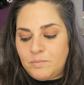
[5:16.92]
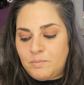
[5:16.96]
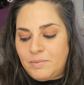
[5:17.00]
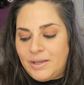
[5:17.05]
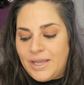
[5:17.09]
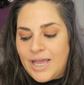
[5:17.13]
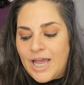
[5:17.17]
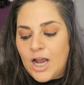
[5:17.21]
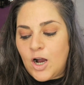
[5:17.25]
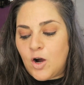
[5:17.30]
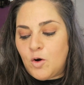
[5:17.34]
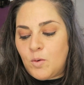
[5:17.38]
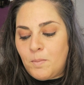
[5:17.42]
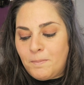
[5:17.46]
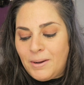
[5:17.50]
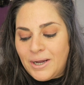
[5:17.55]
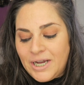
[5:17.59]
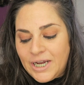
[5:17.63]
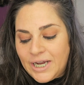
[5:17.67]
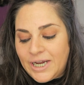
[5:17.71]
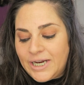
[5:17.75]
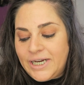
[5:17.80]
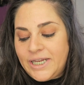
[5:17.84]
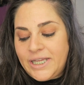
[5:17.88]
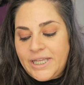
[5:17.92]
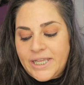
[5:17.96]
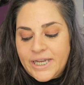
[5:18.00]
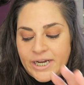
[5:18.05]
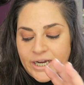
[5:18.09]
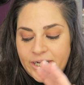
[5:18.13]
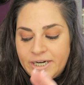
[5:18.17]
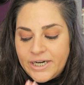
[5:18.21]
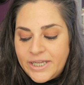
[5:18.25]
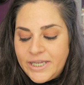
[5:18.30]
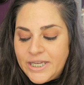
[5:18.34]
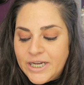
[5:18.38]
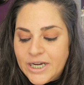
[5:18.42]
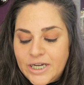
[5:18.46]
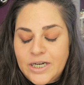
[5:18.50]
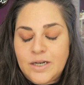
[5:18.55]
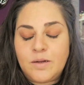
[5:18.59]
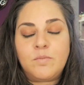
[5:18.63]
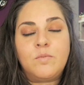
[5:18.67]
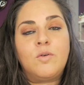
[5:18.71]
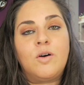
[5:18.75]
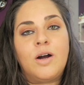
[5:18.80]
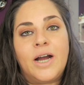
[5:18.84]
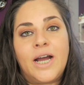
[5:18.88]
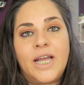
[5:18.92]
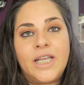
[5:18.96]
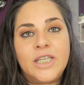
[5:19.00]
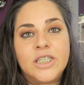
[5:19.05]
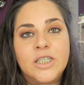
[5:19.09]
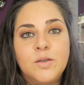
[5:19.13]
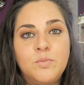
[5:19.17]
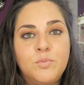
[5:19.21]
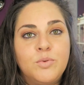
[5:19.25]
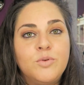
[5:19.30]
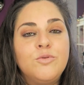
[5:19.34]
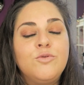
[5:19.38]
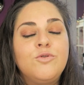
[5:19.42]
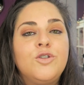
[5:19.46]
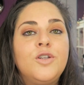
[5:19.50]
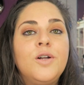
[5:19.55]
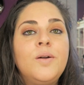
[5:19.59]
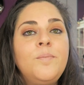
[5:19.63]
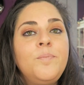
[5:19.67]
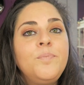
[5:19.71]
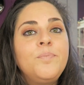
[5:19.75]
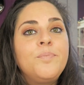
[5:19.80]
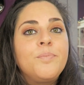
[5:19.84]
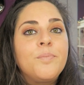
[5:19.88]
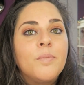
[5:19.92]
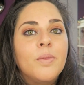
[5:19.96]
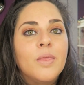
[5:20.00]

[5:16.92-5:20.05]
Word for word: me hago mascarilla, que ahora llegaremos a ese punto